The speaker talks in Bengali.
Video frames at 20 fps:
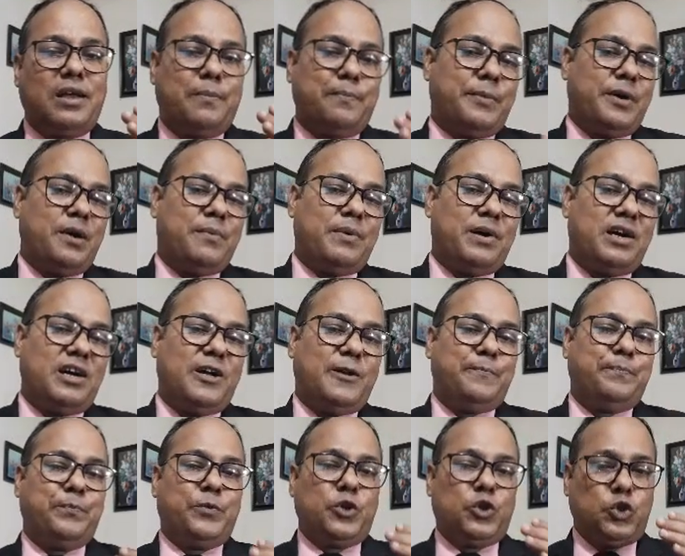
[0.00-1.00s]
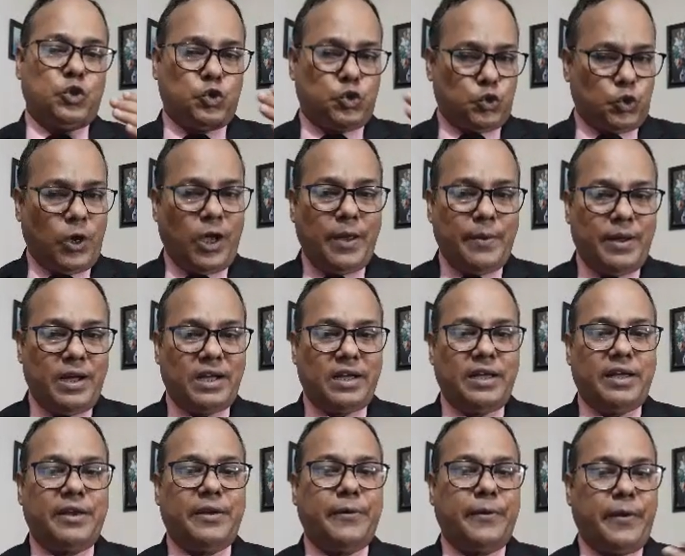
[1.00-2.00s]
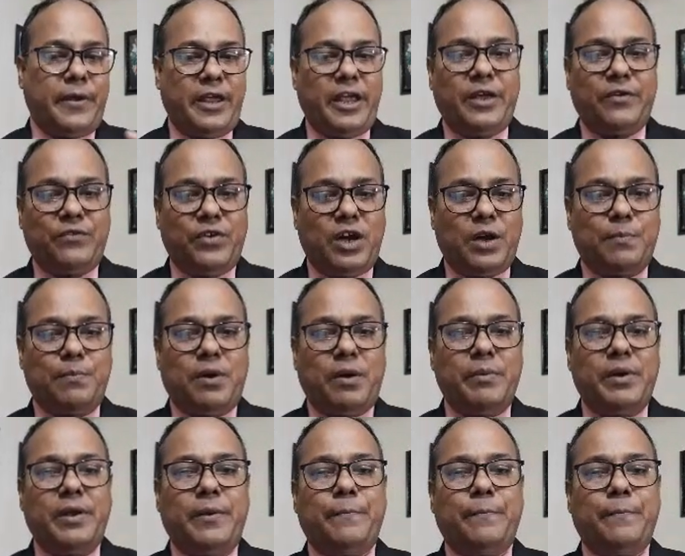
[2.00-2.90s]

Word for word: প্রথম শ্রেণীর জুডিশিয়াল ম্যাজিস্ট্রেটের সামনে গিয়ে